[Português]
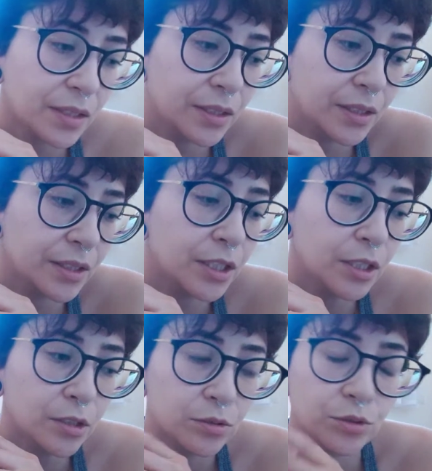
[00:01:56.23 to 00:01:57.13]
E
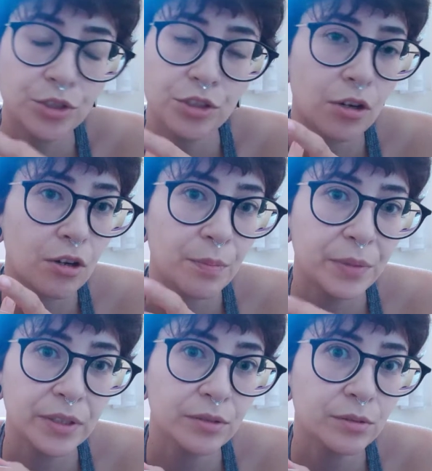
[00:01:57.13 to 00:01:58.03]
no
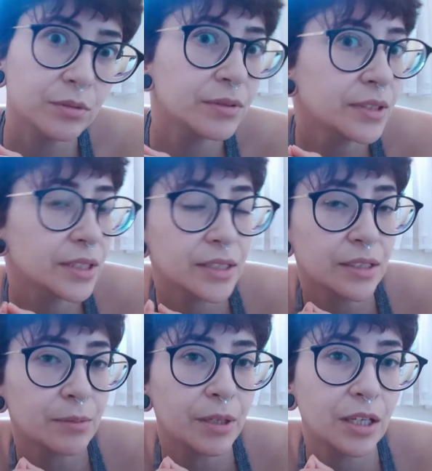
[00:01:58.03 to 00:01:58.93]
shopping eu não consegui
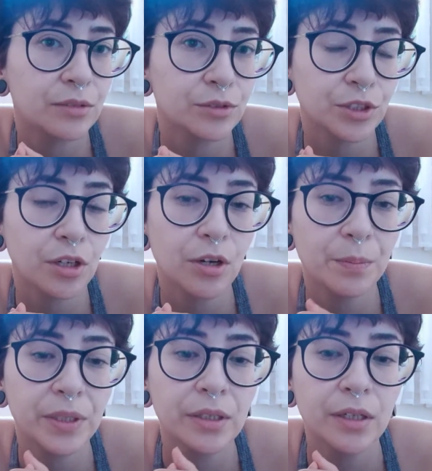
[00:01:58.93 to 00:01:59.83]
trabalhar no
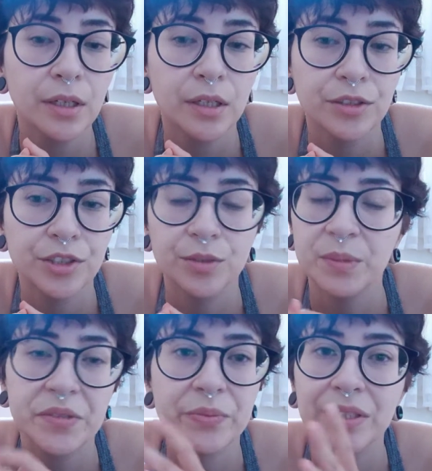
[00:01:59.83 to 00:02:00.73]
shopping. Tinha
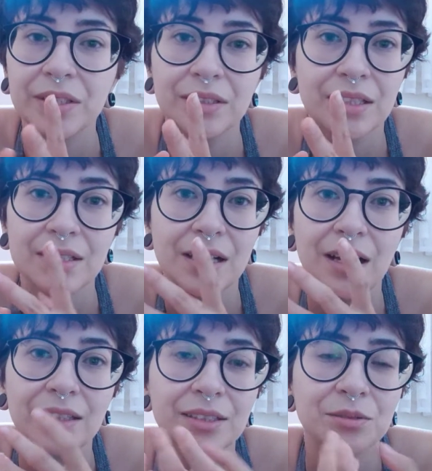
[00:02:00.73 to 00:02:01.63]
umas meninas
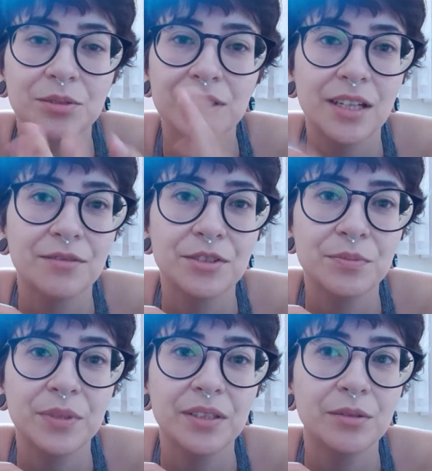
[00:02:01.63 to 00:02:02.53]
lá que não gostavam de
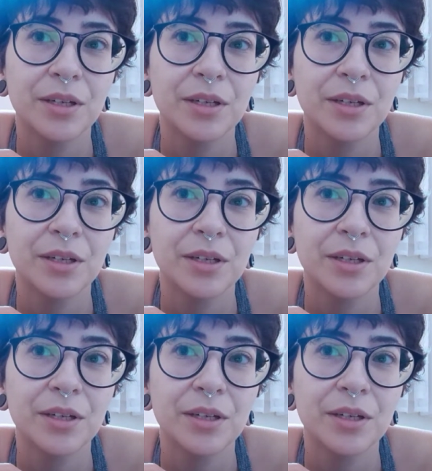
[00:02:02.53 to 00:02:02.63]
mim, eu